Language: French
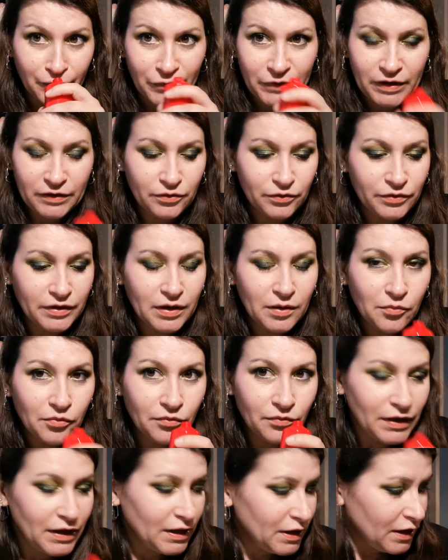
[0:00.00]
ça sent très
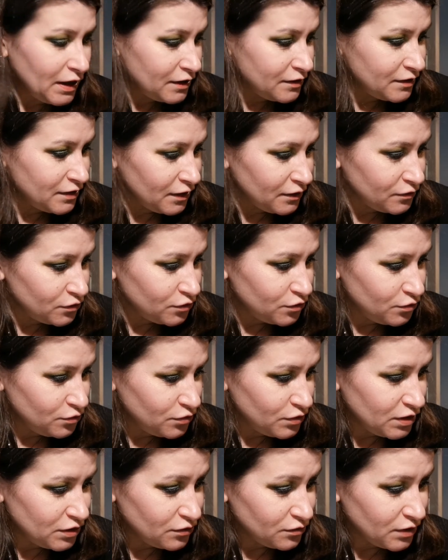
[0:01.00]
bon. Eléa, tiens, tu
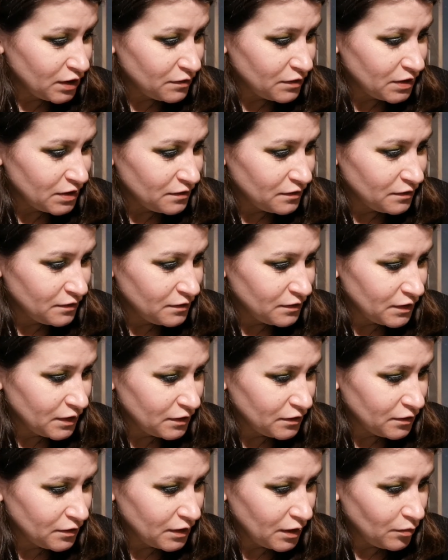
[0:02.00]
nous dis ton avis
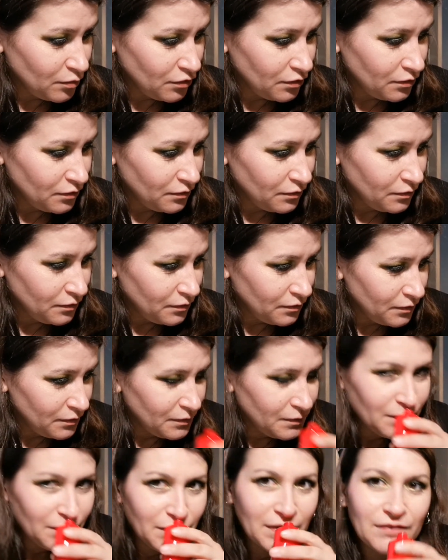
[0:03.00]
Ça sent très bon
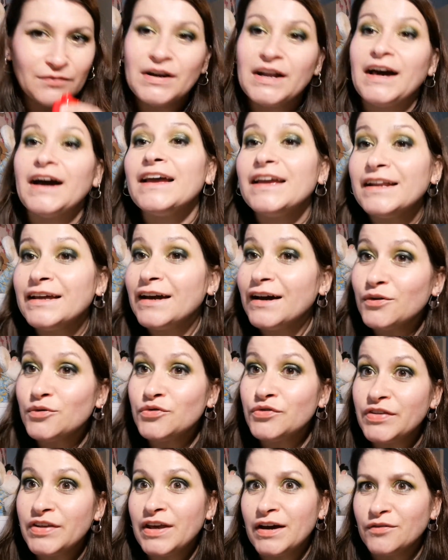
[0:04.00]
Oui. Voilà, Eléa
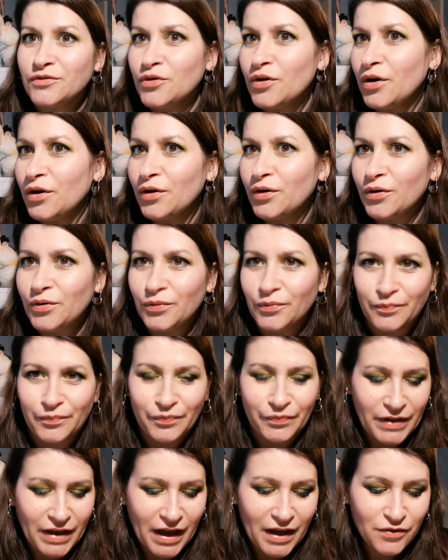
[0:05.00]
aussi adore, euh,
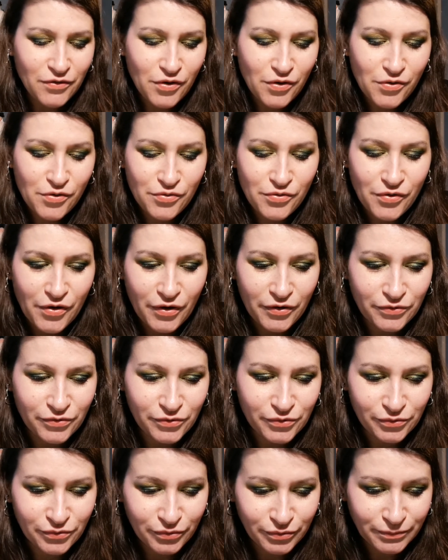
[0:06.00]
adore l'odeur
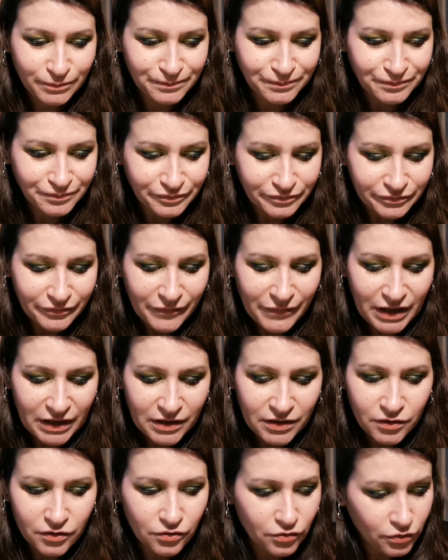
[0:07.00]
du coup.
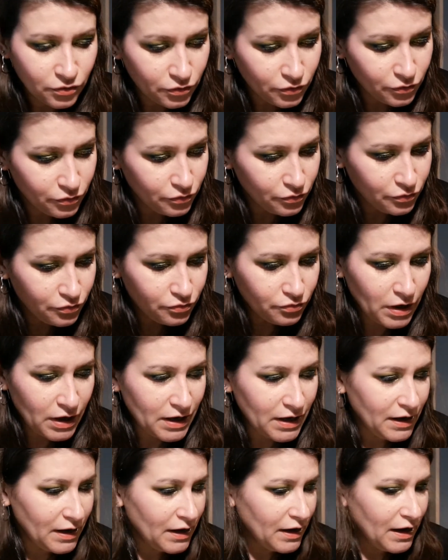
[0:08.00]
Donc
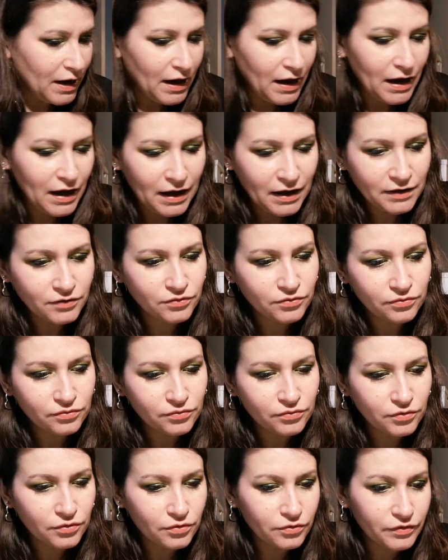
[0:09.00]
voilà,
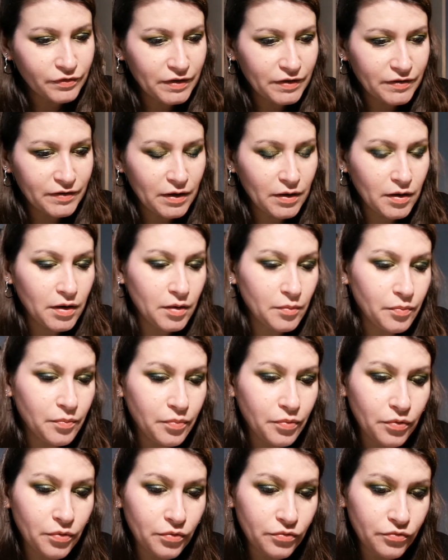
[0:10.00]
donc euh, c'est un
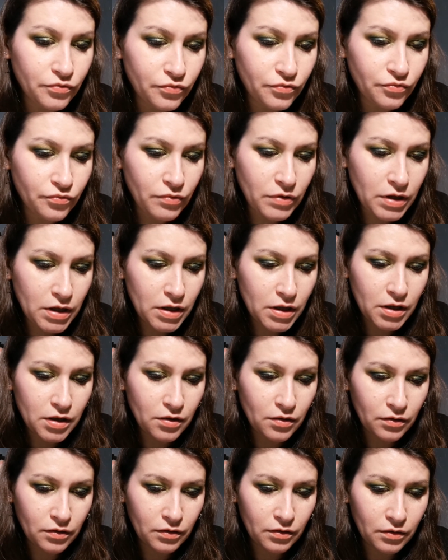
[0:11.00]
produit
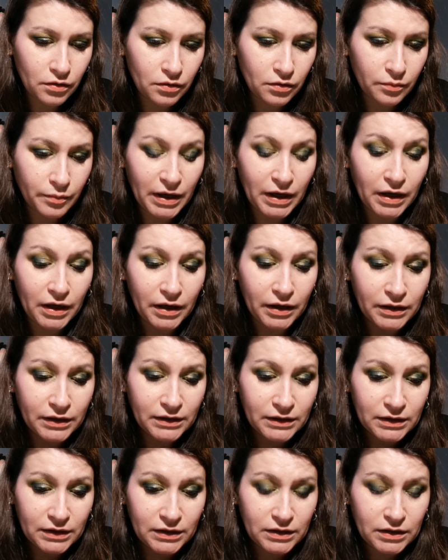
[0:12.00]
bah,
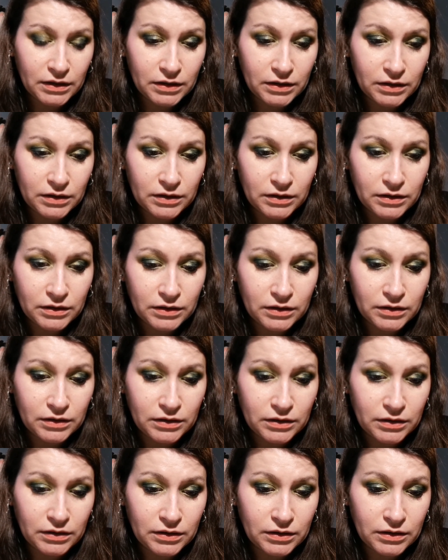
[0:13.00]

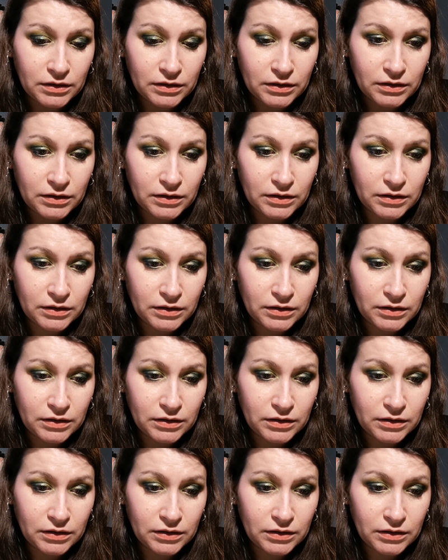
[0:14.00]
euh,